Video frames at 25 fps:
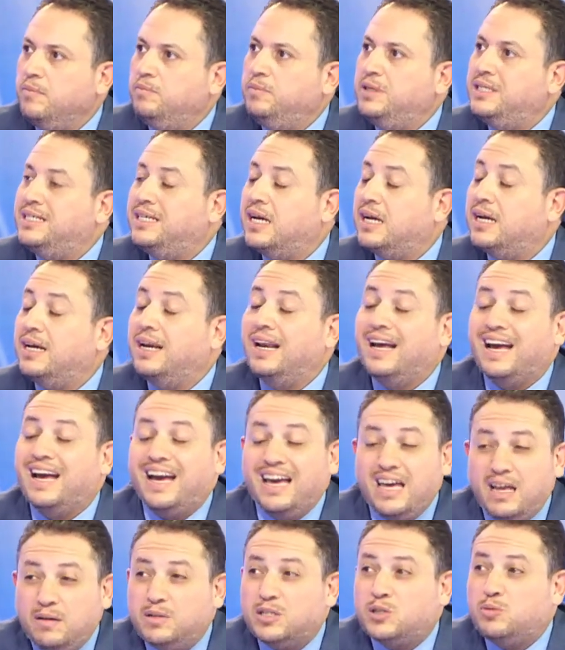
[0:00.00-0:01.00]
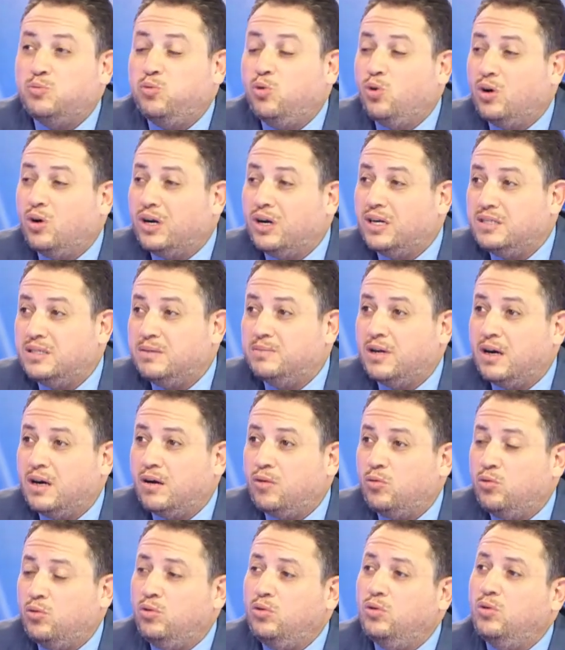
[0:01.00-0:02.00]
بشكل غير مسبوق يلزمنا
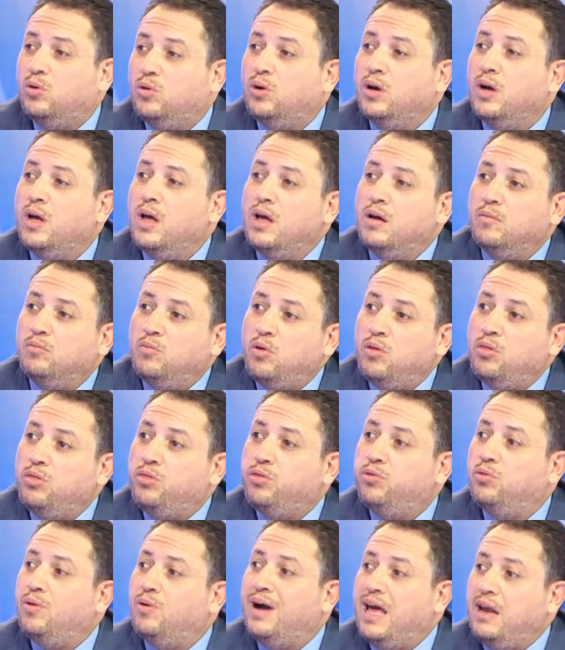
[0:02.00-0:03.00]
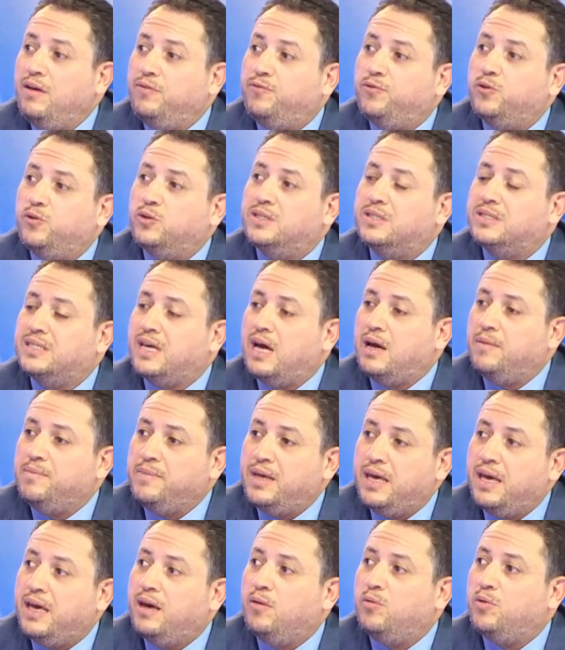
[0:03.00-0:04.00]
نقولوا منذ
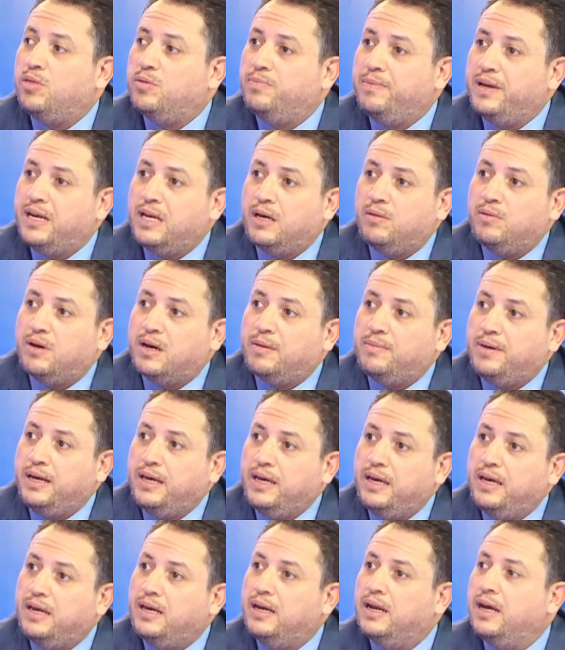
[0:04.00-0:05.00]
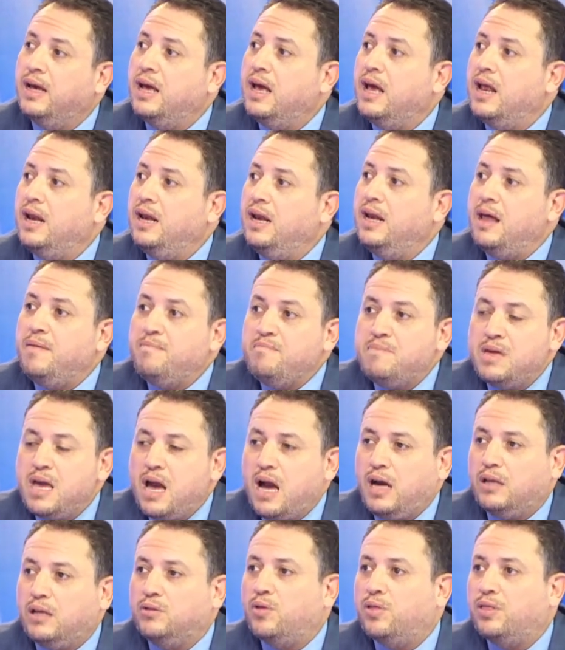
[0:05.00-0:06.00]
1948 لم
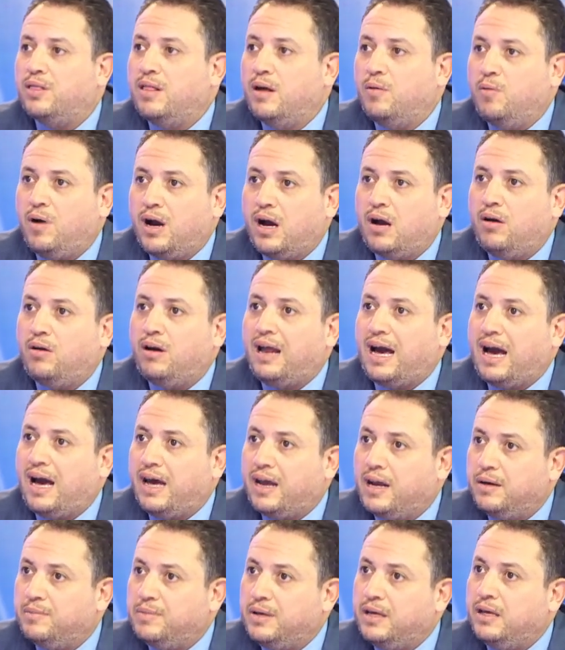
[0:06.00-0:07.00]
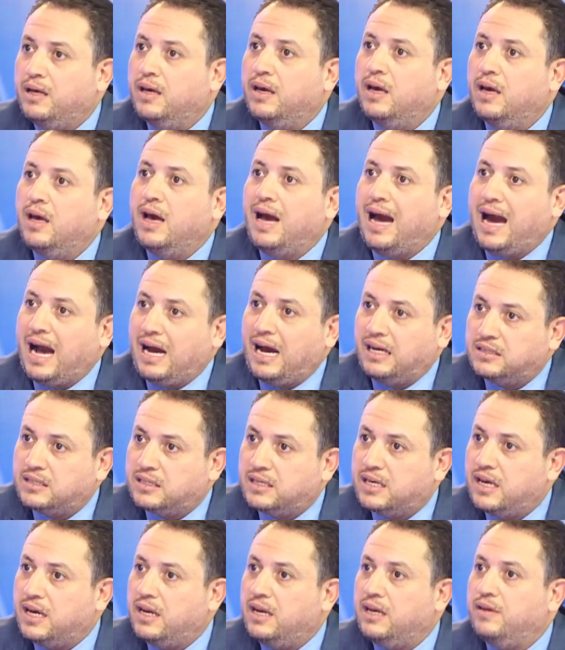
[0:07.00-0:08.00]
يحدث توغل عربي
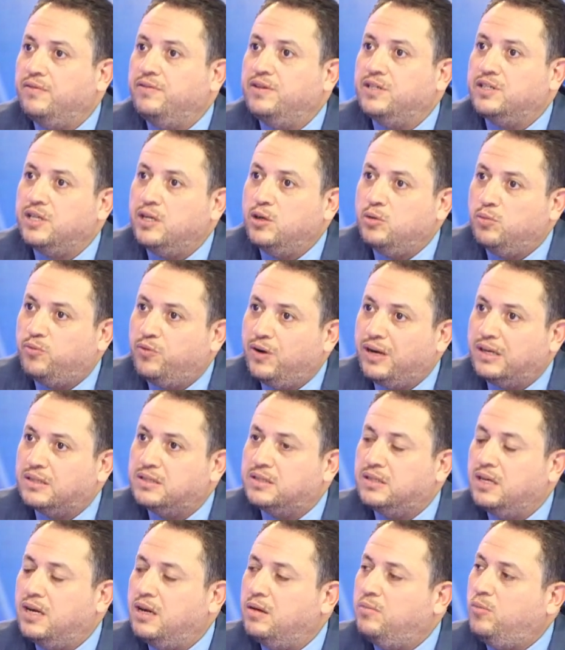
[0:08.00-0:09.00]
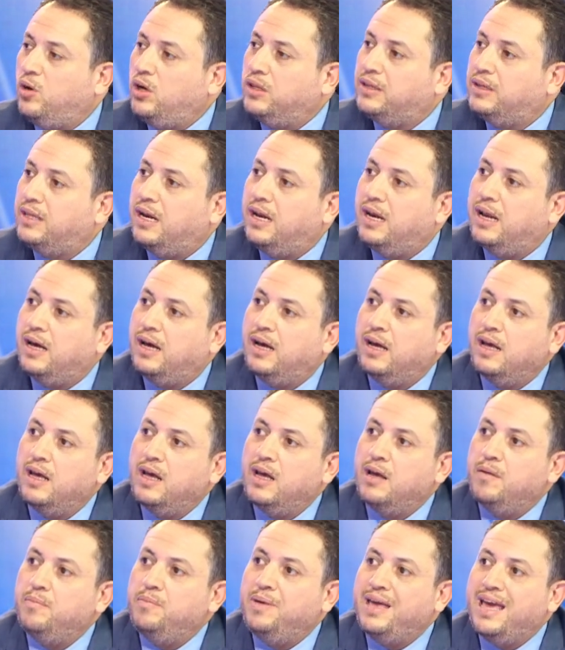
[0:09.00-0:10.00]
عسكري في جنوب فلسطين المحتلة
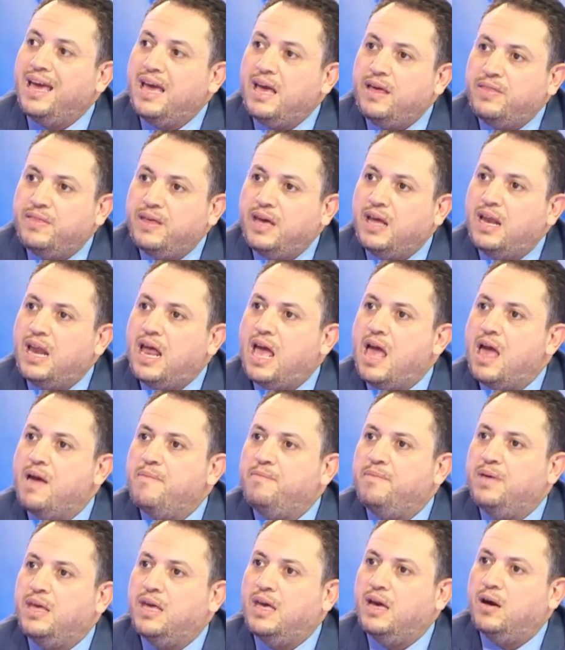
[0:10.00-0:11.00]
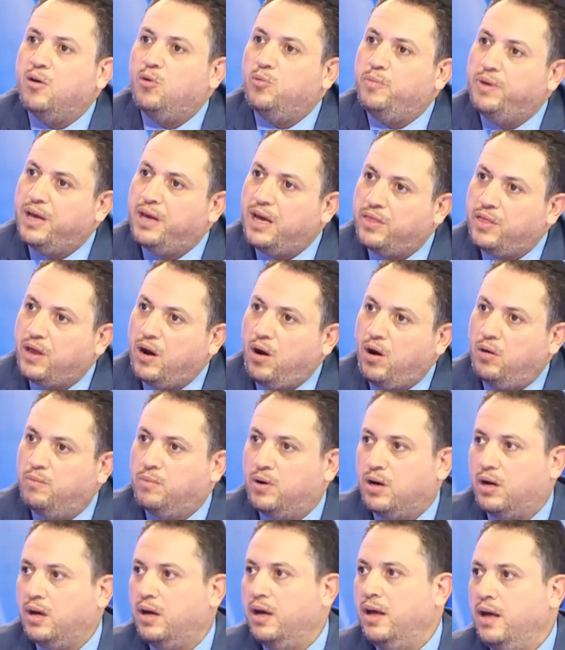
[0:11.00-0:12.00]
بهذه الأهمية وبهذا العمق
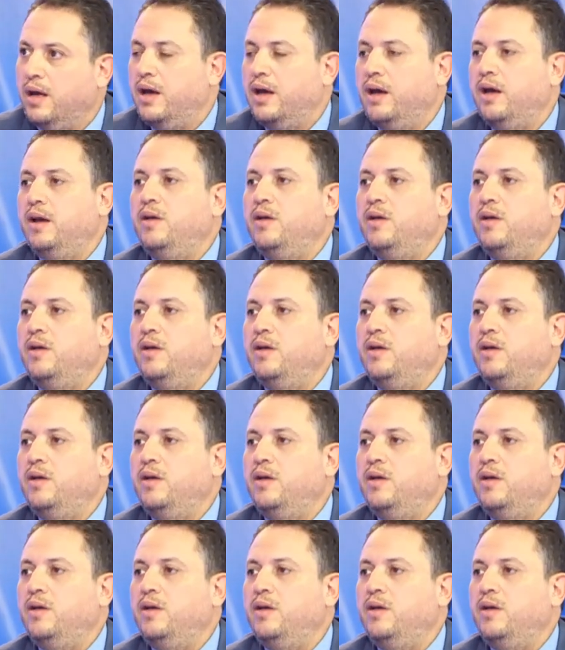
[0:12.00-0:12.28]
نعم.